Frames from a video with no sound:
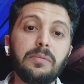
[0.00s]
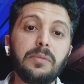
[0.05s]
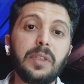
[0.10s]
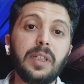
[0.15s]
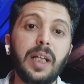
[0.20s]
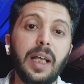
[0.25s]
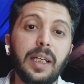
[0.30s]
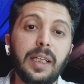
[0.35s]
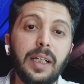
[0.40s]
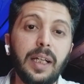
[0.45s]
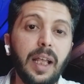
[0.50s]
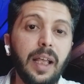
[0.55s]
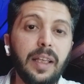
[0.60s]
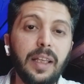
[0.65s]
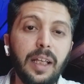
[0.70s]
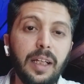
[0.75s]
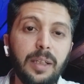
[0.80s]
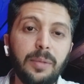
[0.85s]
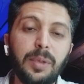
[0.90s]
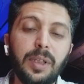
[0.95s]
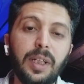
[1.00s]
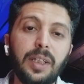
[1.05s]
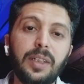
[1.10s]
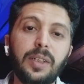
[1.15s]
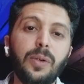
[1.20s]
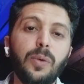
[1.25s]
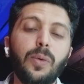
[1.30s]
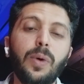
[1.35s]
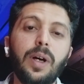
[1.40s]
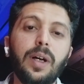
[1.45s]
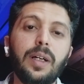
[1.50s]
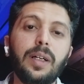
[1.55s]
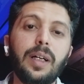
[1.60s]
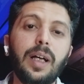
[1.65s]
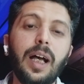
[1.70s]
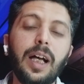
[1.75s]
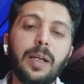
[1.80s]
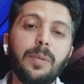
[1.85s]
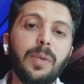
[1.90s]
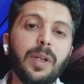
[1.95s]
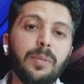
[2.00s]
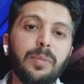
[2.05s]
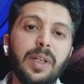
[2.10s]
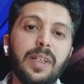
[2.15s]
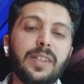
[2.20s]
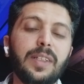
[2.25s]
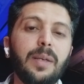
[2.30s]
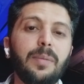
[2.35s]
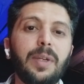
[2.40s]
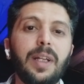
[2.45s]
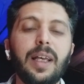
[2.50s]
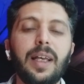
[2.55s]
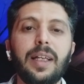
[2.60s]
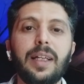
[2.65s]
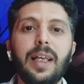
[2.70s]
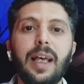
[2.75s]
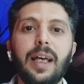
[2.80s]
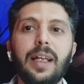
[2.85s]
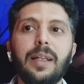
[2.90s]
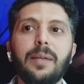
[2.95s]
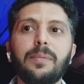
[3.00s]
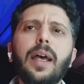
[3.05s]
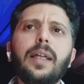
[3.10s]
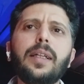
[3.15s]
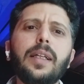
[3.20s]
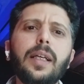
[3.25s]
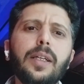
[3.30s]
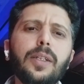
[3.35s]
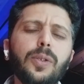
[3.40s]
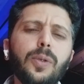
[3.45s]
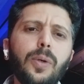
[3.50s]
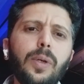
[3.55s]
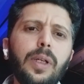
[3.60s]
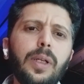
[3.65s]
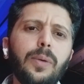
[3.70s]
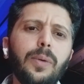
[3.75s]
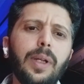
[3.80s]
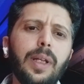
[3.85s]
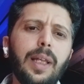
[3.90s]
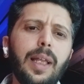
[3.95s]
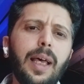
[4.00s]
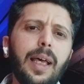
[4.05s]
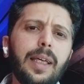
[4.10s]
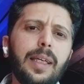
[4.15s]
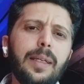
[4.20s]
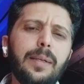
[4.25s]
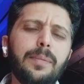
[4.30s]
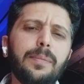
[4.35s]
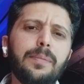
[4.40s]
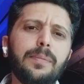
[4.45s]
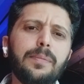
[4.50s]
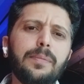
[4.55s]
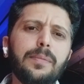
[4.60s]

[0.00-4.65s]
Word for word: لكن هذا انا برايي هو اكبر مكسب لاهل حلب انك تقول لي والله